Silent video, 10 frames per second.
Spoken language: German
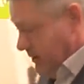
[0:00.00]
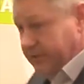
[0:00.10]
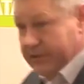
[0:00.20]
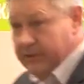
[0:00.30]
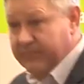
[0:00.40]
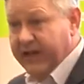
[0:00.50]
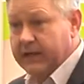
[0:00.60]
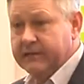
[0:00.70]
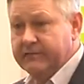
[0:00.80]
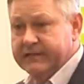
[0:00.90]
Die habe ich in einem
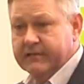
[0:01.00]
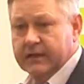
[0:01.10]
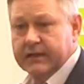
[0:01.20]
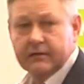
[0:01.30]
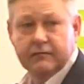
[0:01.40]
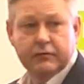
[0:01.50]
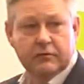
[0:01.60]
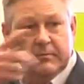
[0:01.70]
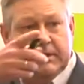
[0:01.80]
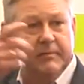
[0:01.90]
Werk in Wetzlar
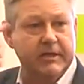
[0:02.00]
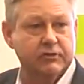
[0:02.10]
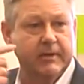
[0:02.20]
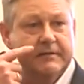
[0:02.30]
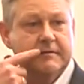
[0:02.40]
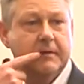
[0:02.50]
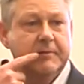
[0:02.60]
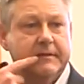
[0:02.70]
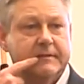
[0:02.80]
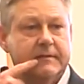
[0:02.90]
eingeführt, mit dem Herrn Schwarz
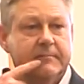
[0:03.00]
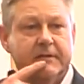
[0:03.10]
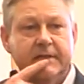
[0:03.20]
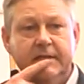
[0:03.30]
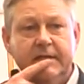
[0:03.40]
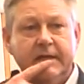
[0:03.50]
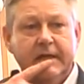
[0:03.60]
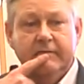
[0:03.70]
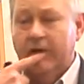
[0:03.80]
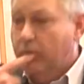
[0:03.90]
damals haben wir die.
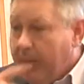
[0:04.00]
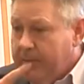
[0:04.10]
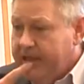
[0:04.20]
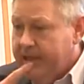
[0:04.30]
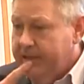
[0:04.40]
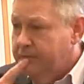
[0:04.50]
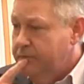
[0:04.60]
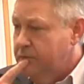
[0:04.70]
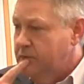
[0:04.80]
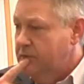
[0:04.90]
Warum haben wir die
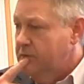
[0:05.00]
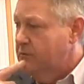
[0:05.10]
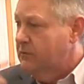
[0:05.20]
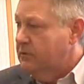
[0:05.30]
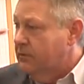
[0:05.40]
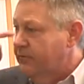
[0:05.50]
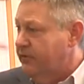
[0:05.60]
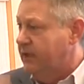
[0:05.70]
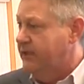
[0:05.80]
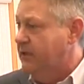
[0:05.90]
eingeführt? Sie haben es
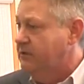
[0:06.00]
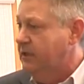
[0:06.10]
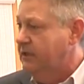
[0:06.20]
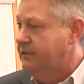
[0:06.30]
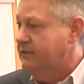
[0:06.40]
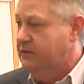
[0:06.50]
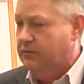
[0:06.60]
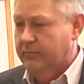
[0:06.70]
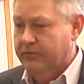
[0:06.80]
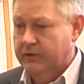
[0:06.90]
vielleicht auch gelesen, ich
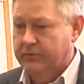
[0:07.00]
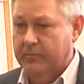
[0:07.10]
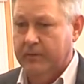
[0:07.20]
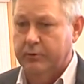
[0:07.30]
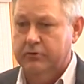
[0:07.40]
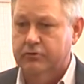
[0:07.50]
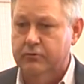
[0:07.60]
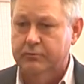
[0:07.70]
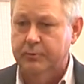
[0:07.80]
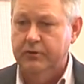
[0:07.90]
komme von der Firma Bosch
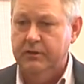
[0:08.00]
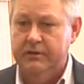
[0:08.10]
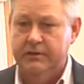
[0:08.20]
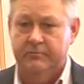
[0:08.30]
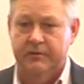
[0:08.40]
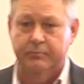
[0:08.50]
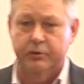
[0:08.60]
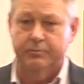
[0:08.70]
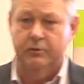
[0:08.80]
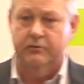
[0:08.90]
ursprünglich, habe das
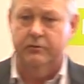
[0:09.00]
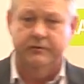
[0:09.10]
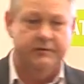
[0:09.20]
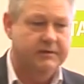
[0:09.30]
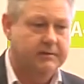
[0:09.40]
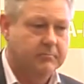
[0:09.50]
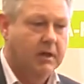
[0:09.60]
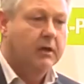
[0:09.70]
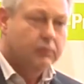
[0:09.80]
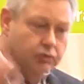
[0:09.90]
Bosch-Produktionssystem
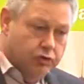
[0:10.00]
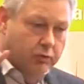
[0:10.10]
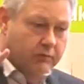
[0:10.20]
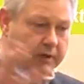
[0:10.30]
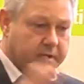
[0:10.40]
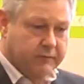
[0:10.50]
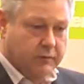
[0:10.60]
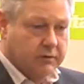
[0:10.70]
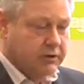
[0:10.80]
ein Stück weit für einen